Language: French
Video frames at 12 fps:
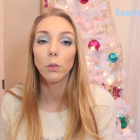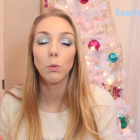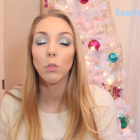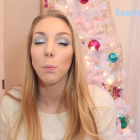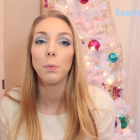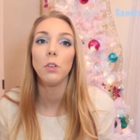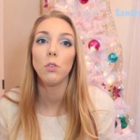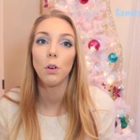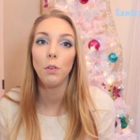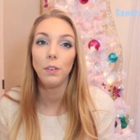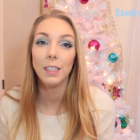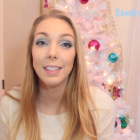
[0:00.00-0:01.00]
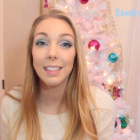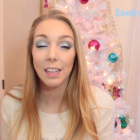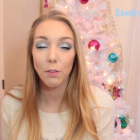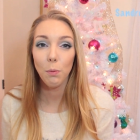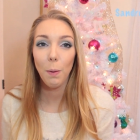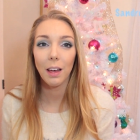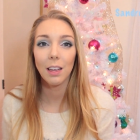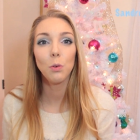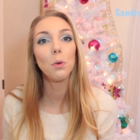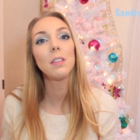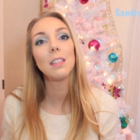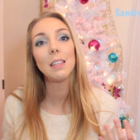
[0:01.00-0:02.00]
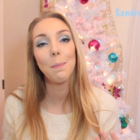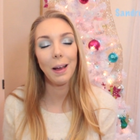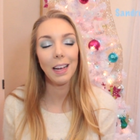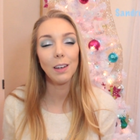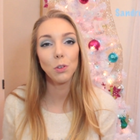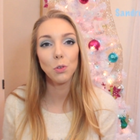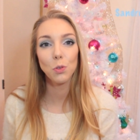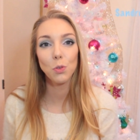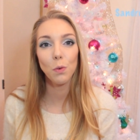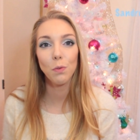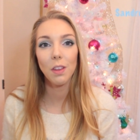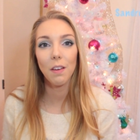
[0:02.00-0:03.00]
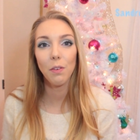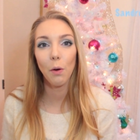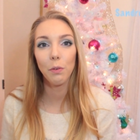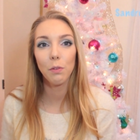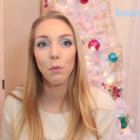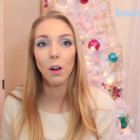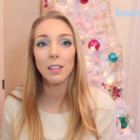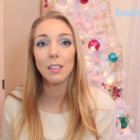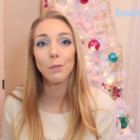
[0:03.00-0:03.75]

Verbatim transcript: Donc tant pis, je le fais. Si ça vous paraît lourd, si c'est pas quelque chose que vous avez envie de voir,